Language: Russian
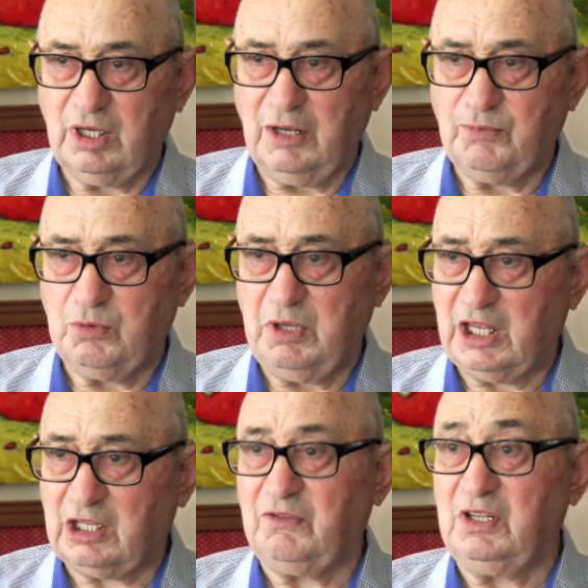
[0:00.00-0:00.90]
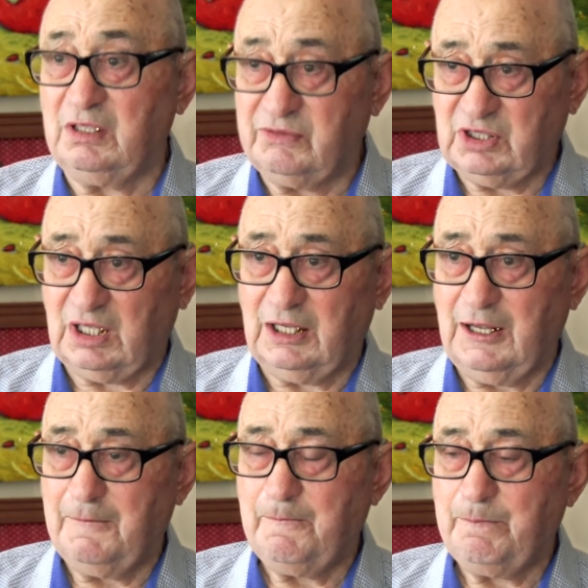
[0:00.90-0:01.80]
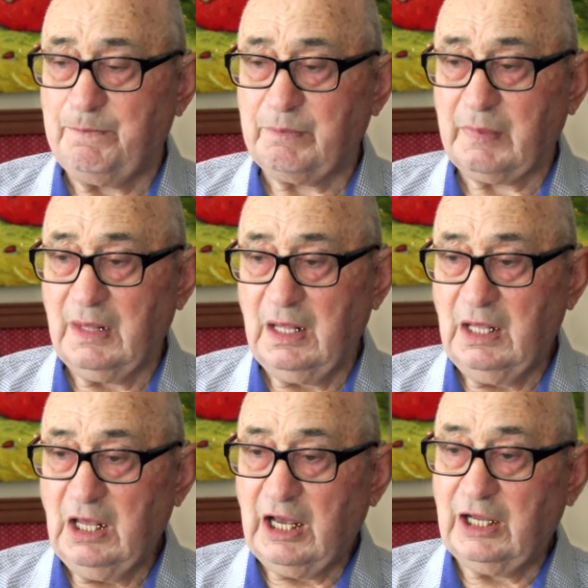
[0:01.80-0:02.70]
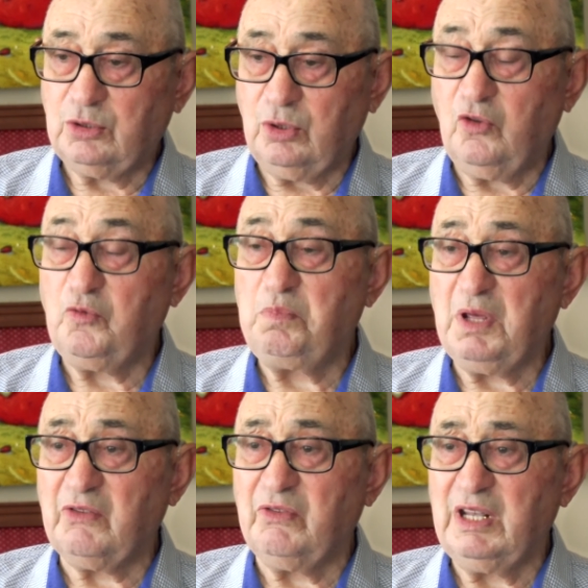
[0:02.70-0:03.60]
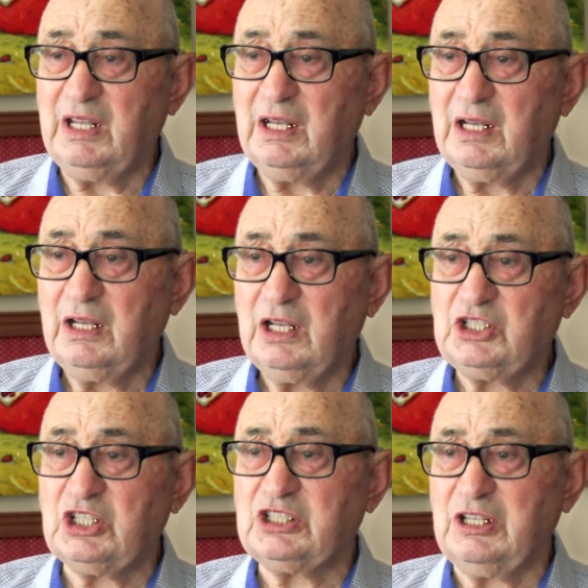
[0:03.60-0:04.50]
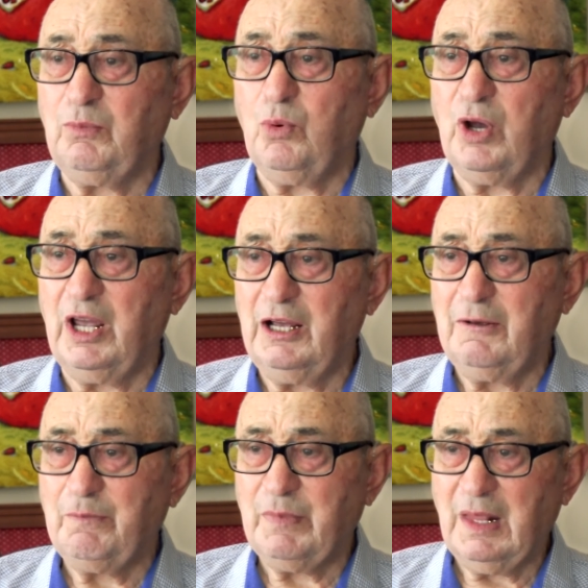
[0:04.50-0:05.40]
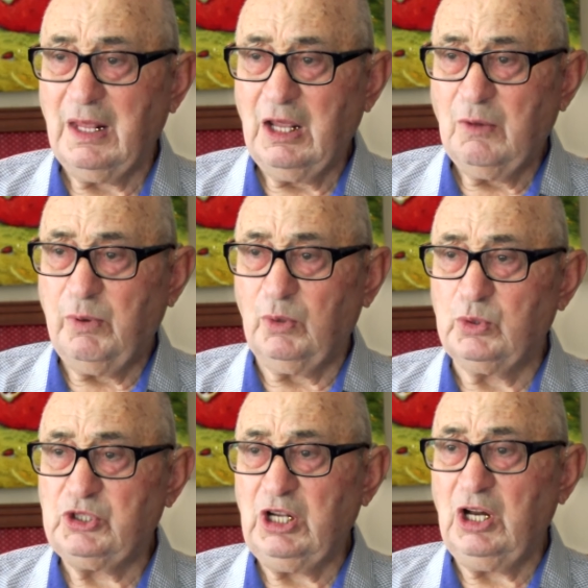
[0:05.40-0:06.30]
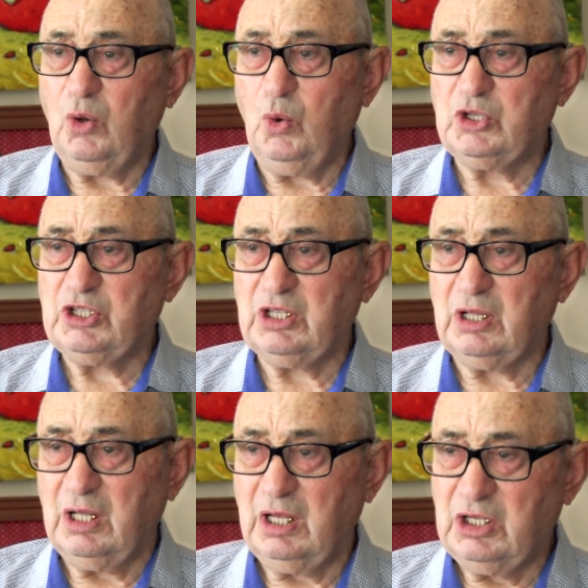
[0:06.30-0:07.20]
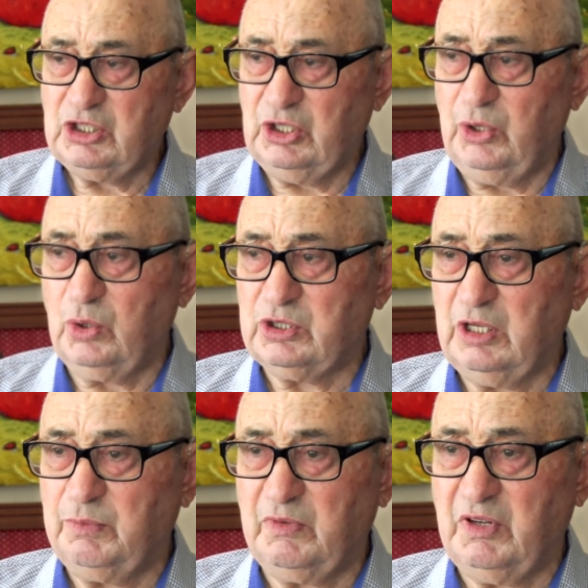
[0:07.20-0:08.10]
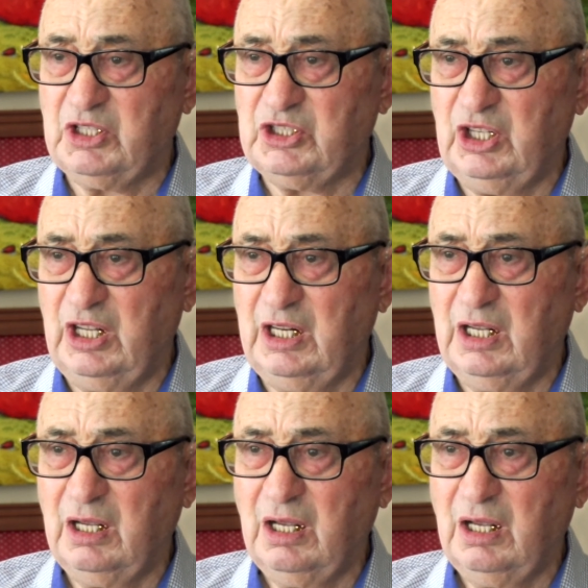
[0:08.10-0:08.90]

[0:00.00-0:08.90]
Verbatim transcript: я помню, я их видел всех, которые впервые часы боя получили очень серьезные повреждения